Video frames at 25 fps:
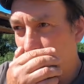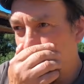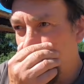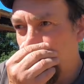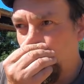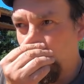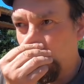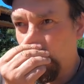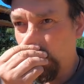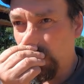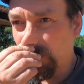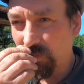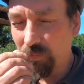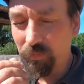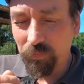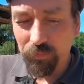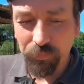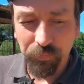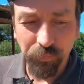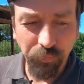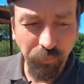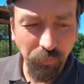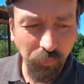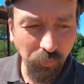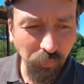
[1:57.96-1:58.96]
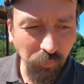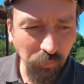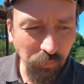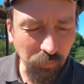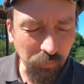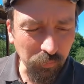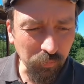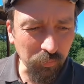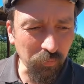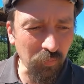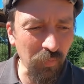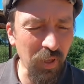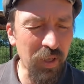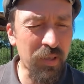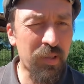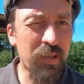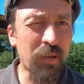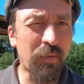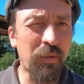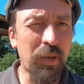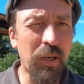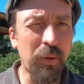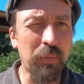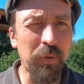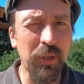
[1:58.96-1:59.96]
э,
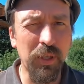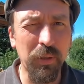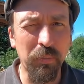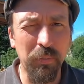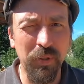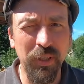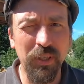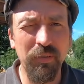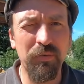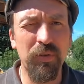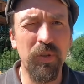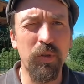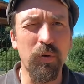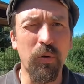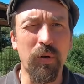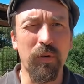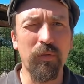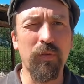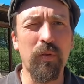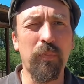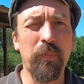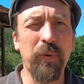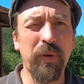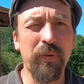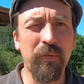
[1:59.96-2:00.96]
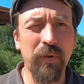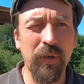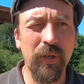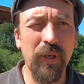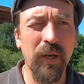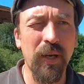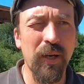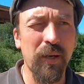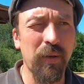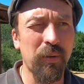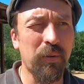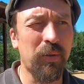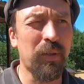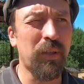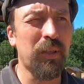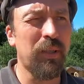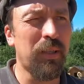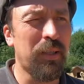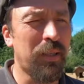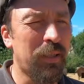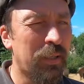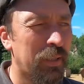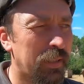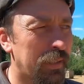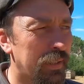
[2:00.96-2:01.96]
со временем они все равно привыкают
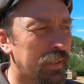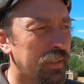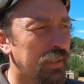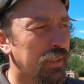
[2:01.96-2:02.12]
и э,